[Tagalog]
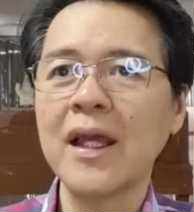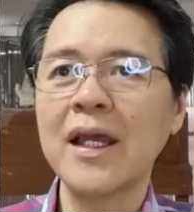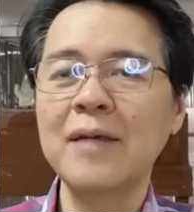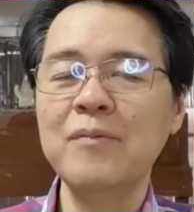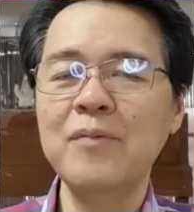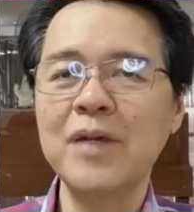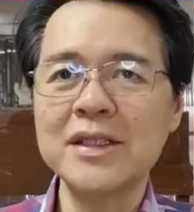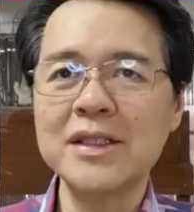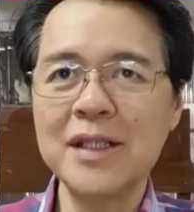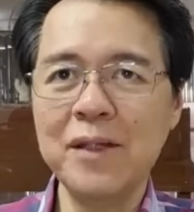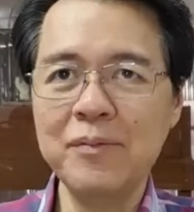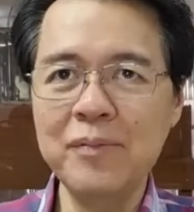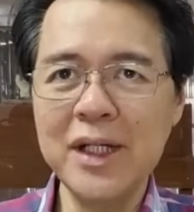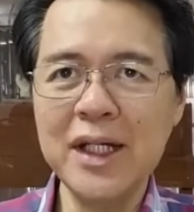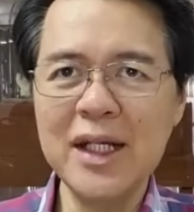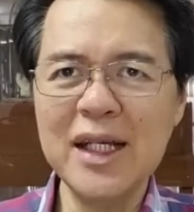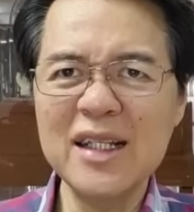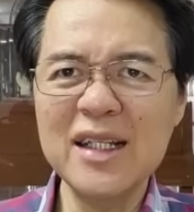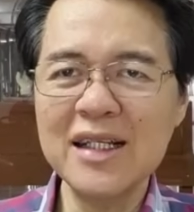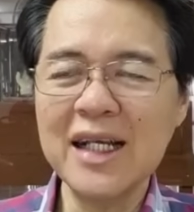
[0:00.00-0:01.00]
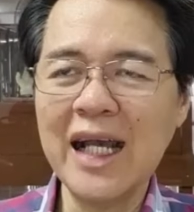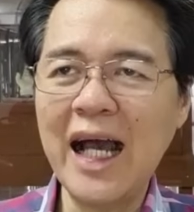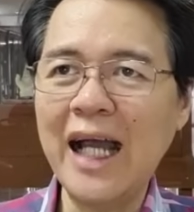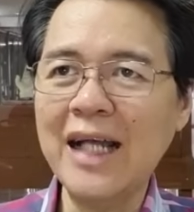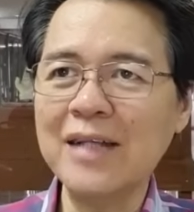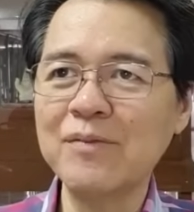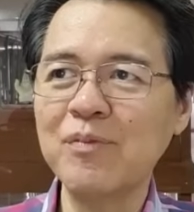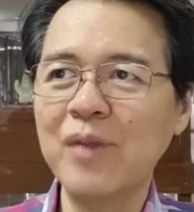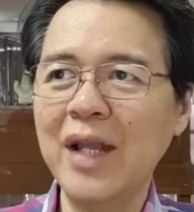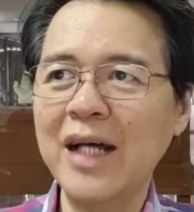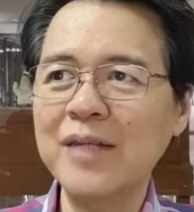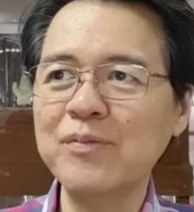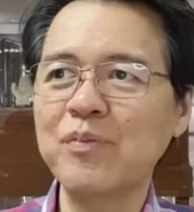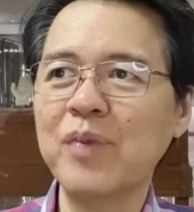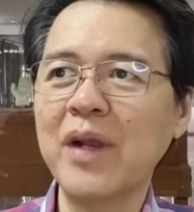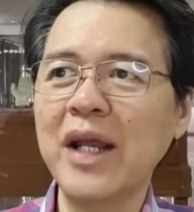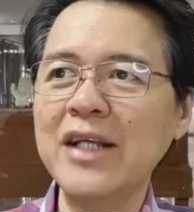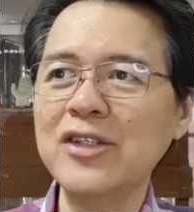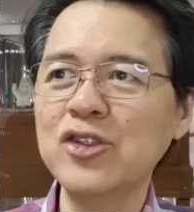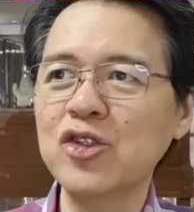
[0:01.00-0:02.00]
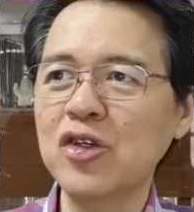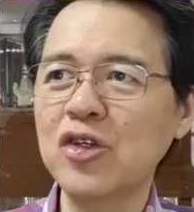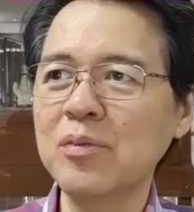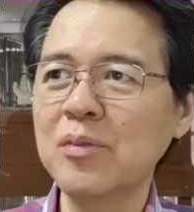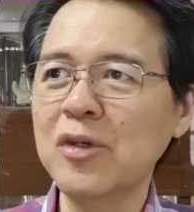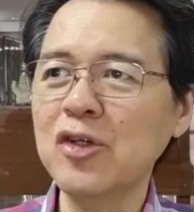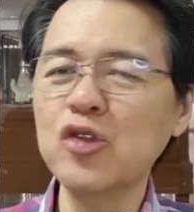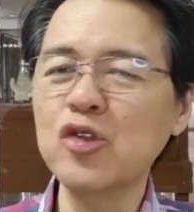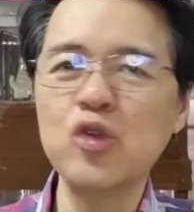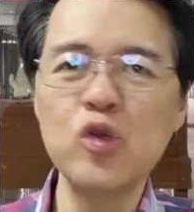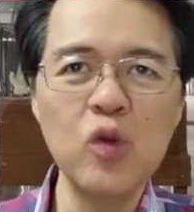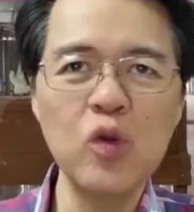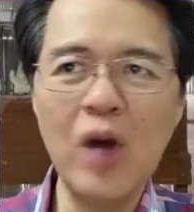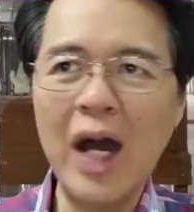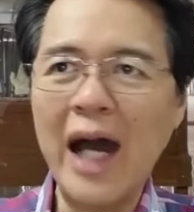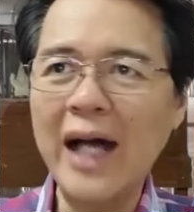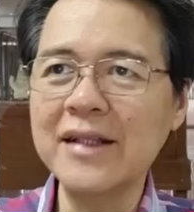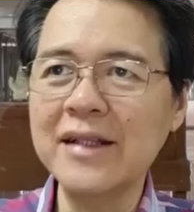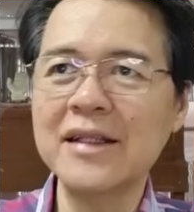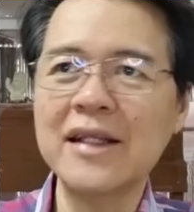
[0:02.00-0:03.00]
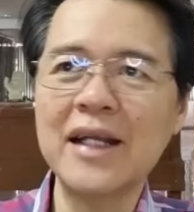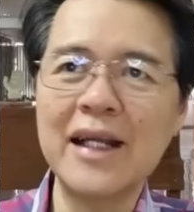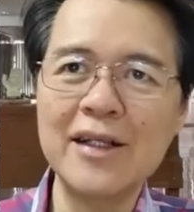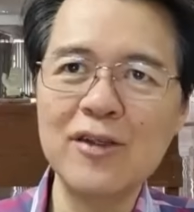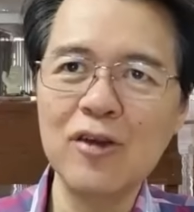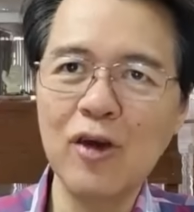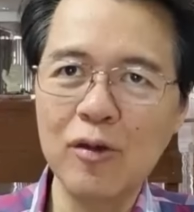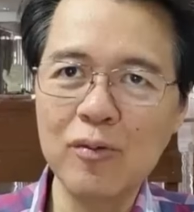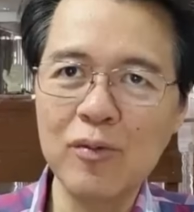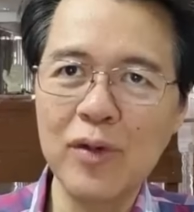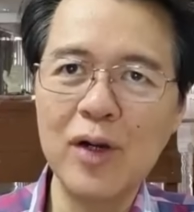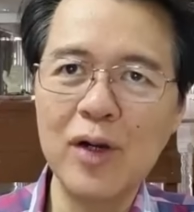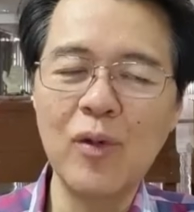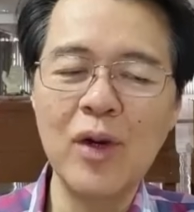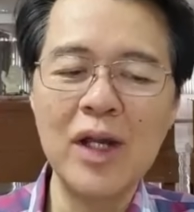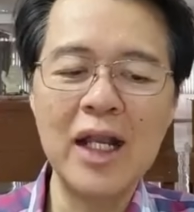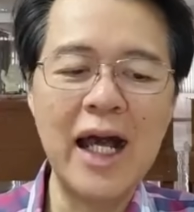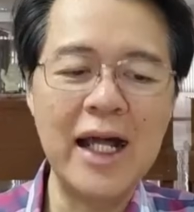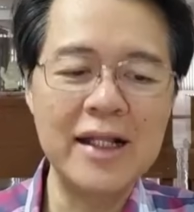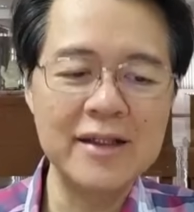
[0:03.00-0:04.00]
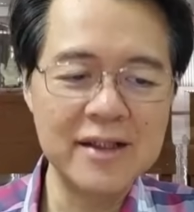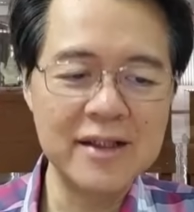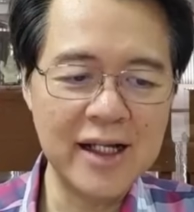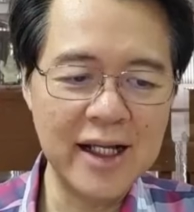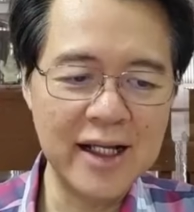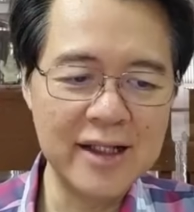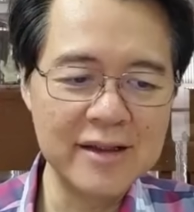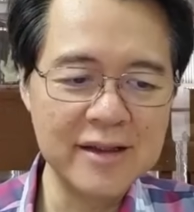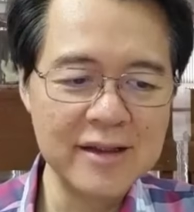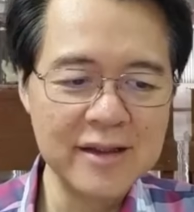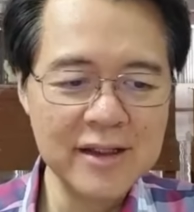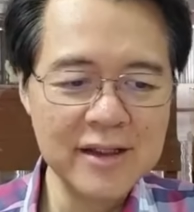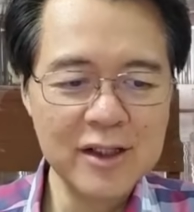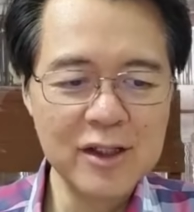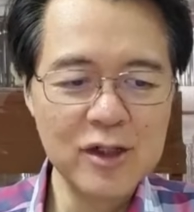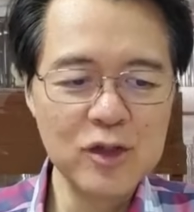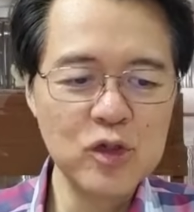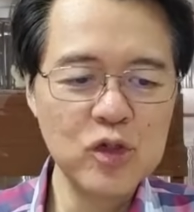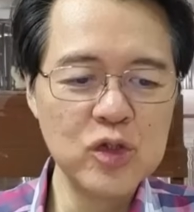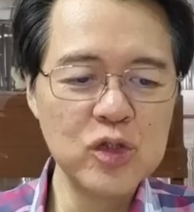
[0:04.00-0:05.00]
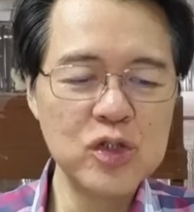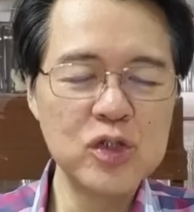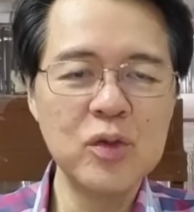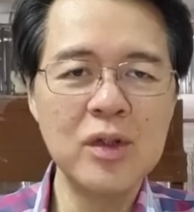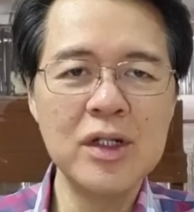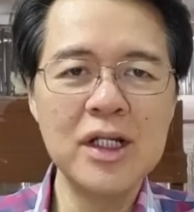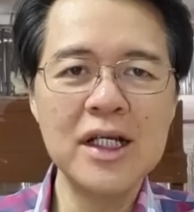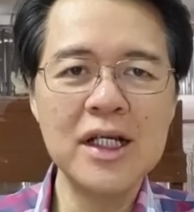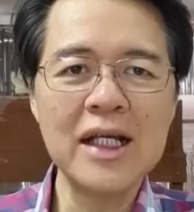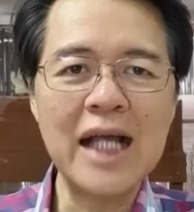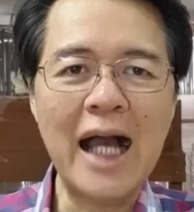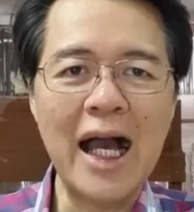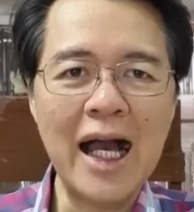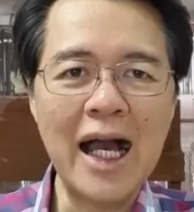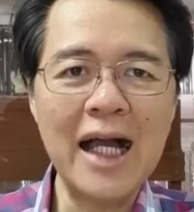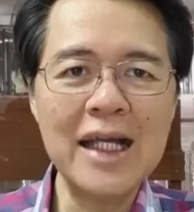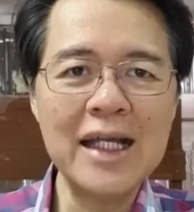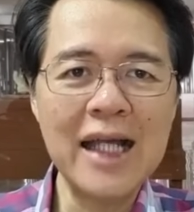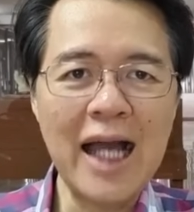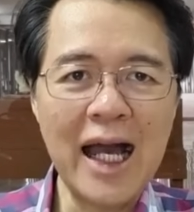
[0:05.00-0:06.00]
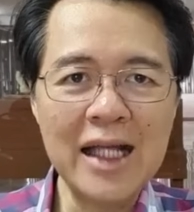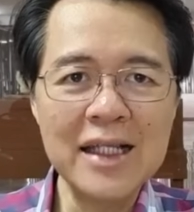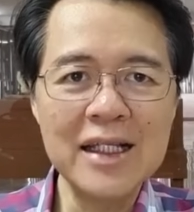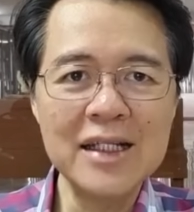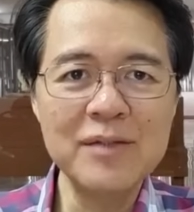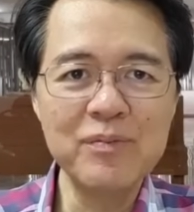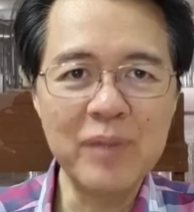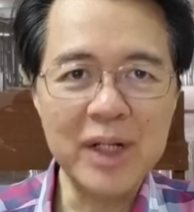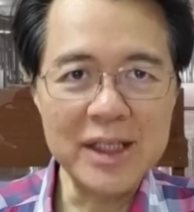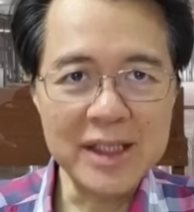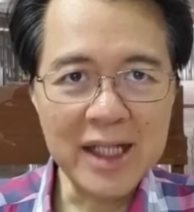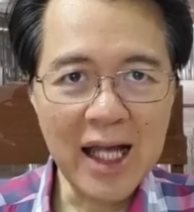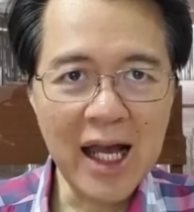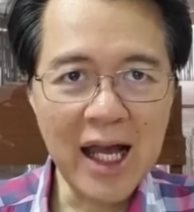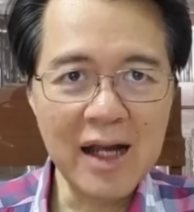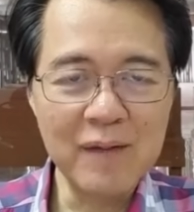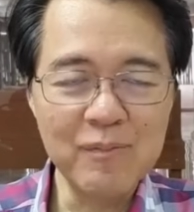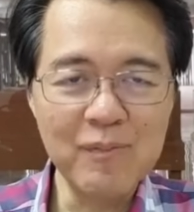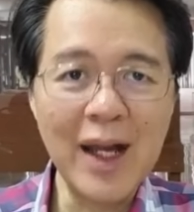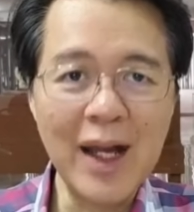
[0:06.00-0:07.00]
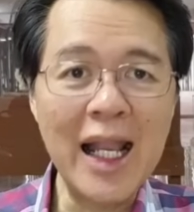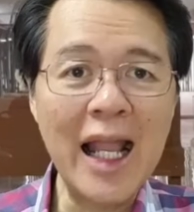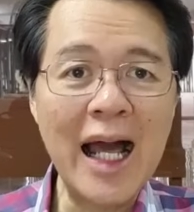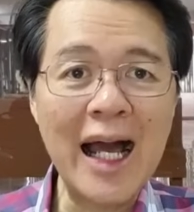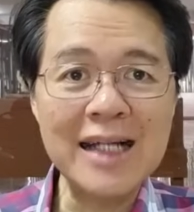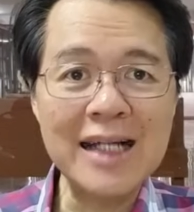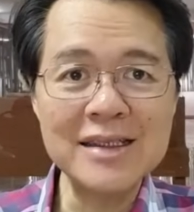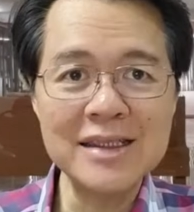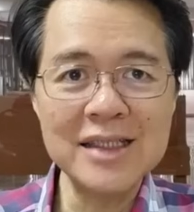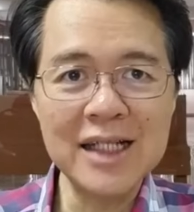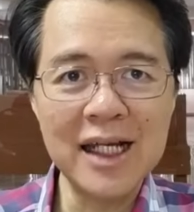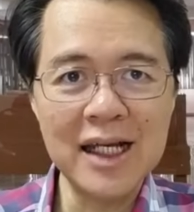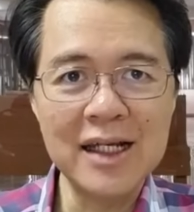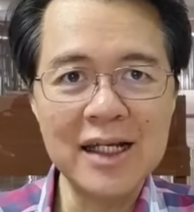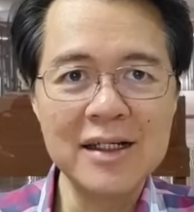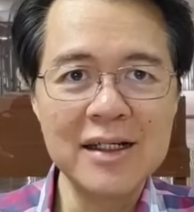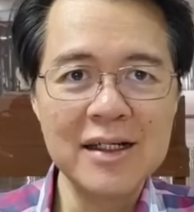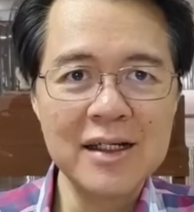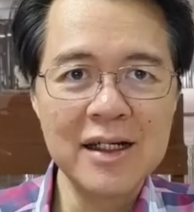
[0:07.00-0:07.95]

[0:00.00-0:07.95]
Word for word: Ibig sabihin, kahit blood pressure mo 200 over 100, usually kakayanin pa niya. Malakas siya. Eh.